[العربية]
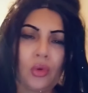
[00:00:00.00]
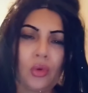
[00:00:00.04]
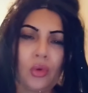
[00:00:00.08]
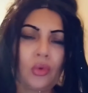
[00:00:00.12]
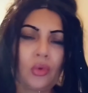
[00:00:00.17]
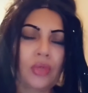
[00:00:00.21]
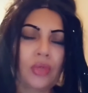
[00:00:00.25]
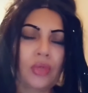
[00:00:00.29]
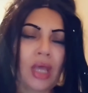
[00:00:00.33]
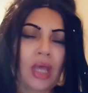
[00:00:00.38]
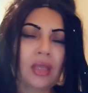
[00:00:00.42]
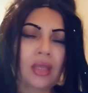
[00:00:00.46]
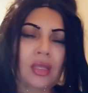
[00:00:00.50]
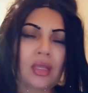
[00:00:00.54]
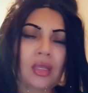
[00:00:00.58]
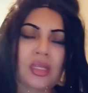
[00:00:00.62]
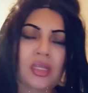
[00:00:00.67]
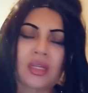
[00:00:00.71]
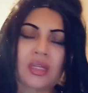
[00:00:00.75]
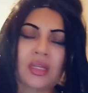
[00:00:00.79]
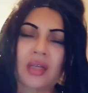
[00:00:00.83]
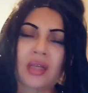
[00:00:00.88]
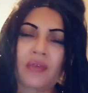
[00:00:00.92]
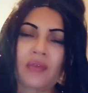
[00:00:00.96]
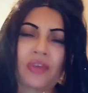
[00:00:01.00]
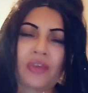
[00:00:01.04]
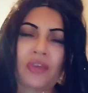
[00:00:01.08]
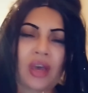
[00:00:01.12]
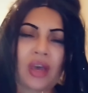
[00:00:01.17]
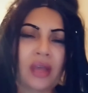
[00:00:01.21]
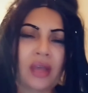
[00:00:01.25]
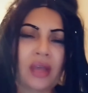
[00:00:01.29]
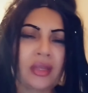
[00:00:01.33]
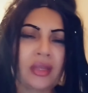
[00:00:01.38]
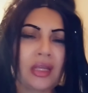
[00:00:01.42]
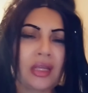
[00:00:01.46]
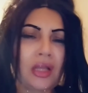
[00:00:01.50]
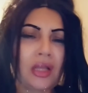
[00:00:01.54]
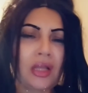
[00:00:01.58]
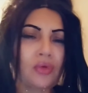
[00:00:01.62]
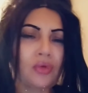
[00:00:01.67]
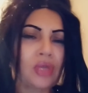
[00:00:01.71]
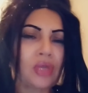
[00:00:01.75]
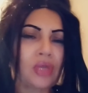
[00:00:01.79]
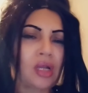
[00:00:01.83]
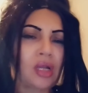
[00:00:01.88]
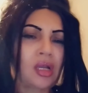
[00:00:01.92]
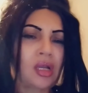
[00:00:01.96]
وتقدر تصرا فيها قتيله
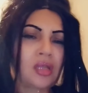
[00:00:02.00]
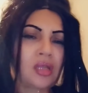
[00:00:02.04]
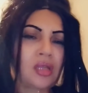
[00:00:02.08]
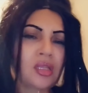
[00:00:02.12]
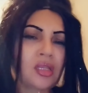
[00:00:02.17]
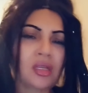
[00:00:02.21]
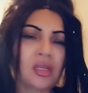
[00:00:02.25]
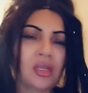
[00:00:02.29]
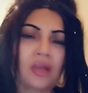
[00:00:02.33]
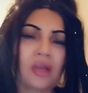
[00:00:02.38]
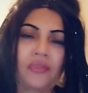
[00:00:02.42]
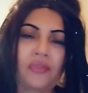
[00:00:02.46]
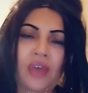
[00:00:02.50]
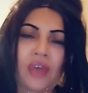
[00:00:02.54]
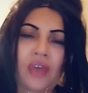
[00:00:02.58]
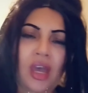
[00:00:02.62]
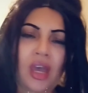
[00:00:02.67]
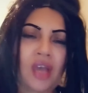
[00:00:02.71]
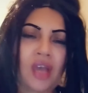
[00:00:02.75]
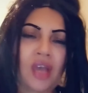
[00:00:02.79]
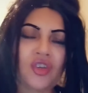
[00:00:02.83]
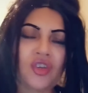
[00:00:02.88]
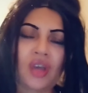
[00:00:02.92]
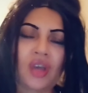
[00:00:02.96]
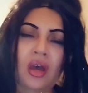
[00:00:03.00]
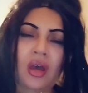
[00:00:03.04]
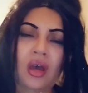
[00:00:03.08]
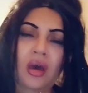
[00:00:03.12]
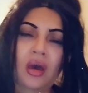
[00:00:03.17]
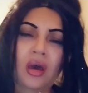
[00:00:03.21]
وتقدر تصرا فيها حاجه